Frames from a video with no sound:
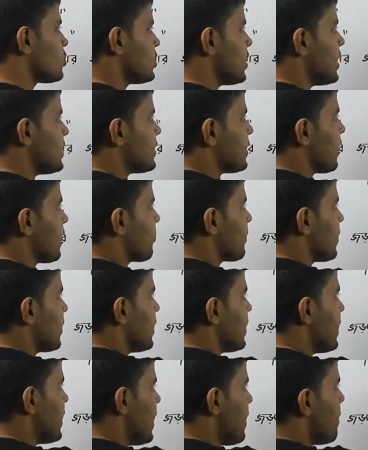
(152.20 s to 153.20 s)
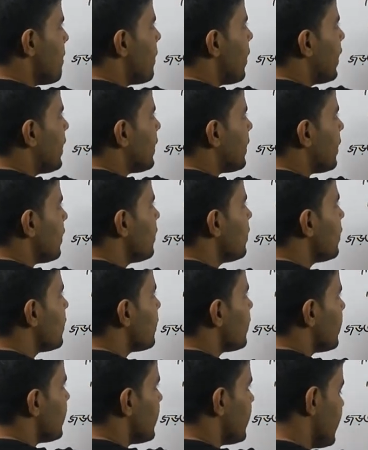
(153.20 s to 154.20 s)
হচ্ছে এইটা এম বাই এল
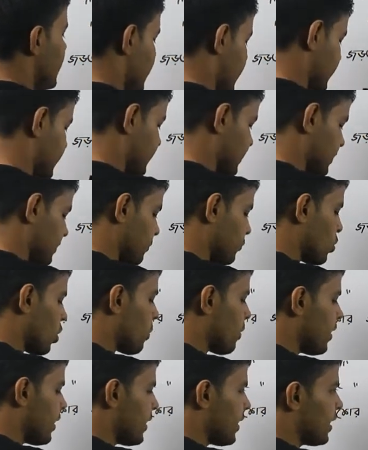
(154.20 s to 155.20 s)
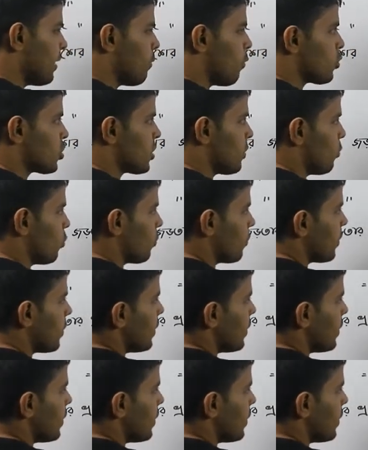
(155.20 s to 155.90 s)
ডিএক্স তো আমরা এটা এখানে বসাবো